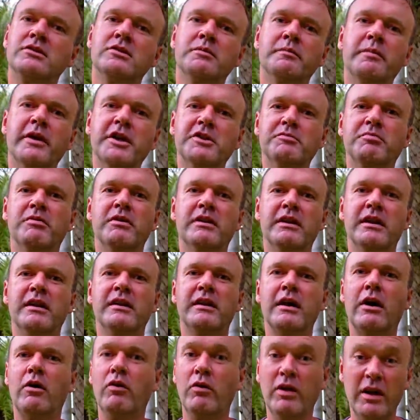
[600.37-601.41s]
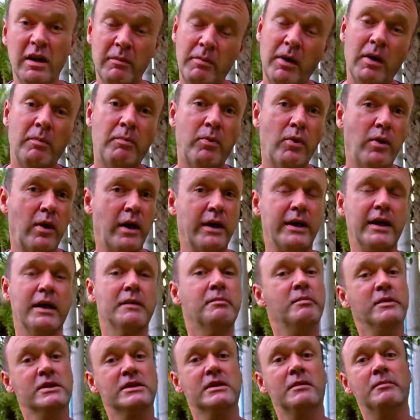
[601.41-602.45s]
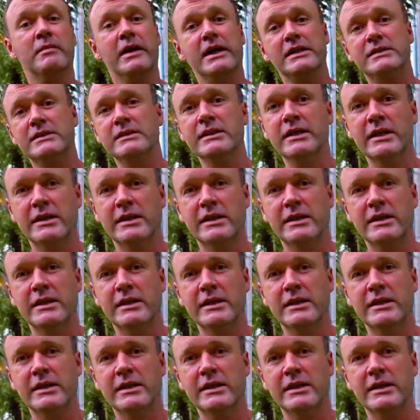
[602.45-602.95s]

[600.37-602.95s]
Zum Beispiel der, der Oliver Pocher, der hat mich am meisten